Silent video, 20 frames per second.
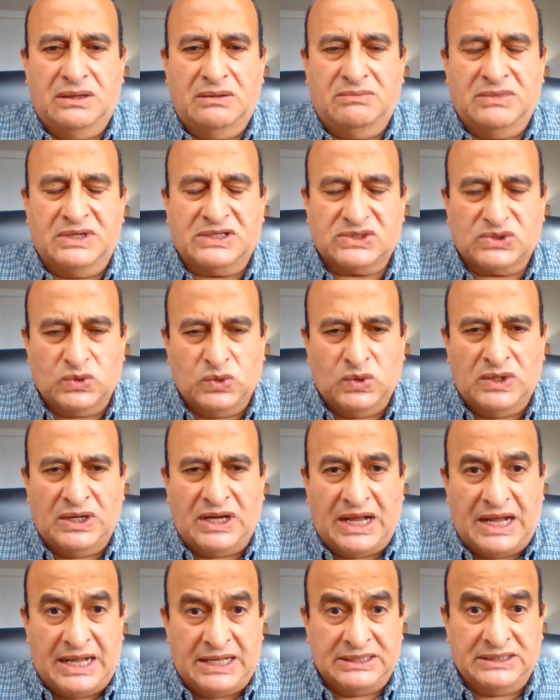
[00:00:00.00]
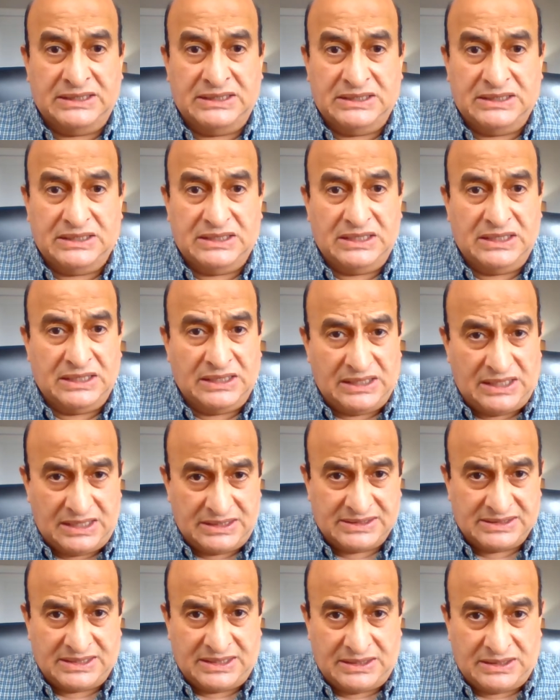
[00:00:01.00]
مسؤول عن
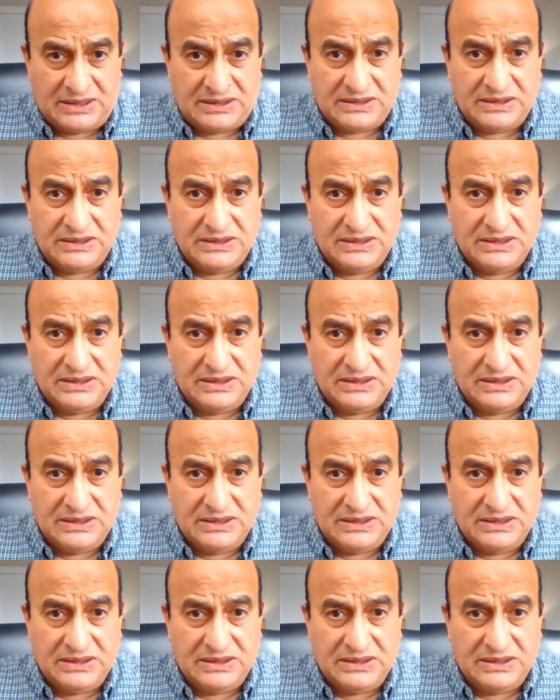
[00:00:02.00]
الأزهر